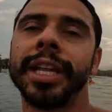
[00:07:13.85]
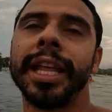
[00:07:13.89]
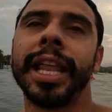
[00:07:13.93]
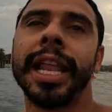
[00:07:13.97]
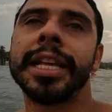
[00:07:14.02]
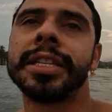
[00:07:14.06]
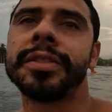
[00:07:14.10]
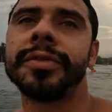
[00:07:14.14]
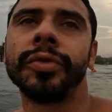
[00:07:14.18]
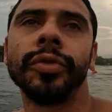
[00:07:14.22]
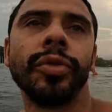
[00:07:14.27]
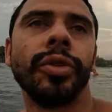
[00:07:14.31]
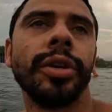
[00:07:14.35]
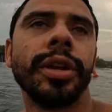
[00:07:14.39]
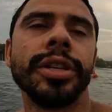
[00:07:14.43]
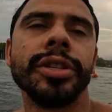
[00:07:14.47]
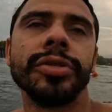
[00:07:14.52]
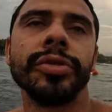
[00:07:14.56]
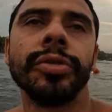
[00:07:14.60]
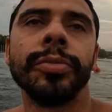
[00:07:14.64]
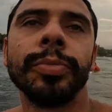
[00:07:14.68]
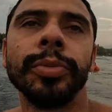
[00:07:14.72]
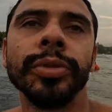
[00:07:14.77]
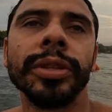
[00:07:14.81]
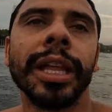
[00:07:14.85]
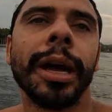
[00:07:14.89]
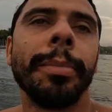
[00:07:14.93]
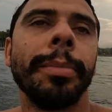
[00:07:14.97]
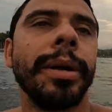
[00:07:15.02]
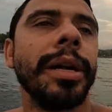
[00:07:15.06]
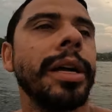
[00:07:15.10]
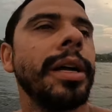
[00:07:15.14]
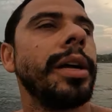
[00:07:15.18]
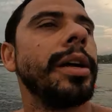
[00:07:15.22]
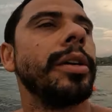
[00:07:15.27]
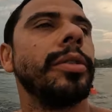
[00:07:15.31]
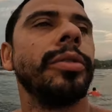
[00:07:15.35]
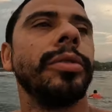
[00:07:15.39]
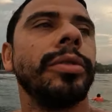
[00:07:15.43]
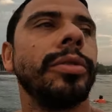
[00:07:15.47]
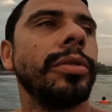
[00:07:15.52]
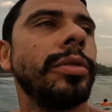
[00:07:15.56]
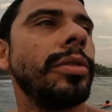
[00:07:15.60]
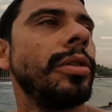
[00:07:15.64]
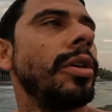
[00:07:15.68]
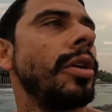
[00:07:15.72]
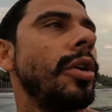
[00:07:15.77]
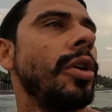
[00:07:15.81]
né, Las Flores ou Punta
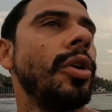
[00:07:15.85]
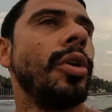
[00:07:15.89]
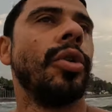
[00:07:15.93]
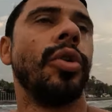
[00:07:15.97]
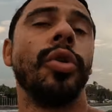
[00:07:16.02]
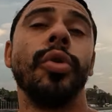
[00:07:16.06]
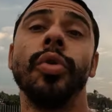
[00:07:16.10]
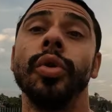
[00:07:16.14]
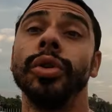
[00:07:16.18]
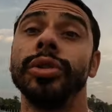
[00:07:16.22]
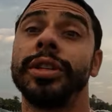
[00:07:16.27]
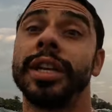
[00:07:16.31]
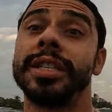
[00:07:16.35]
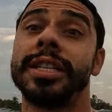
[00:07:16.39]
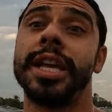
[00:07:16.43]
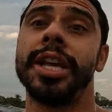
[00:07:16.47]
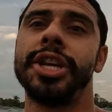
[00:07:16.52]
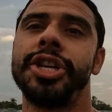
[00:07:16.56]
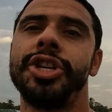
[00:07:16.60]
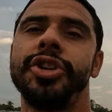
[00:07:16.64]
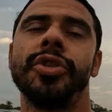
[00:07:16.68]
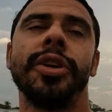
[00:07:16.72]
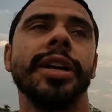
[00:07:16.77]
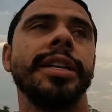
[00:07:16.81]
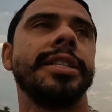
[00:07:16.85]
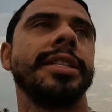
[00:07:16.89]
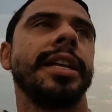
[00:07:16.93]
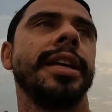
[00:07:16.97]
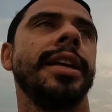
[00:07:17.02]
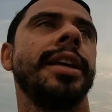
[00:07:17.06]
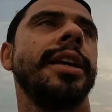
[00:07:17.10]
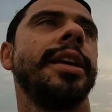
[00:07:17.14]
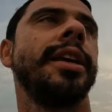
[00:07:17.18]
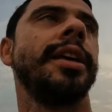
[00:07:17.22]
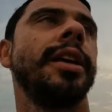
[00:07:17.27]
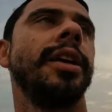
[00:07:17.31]
Mango ou outras regiões, né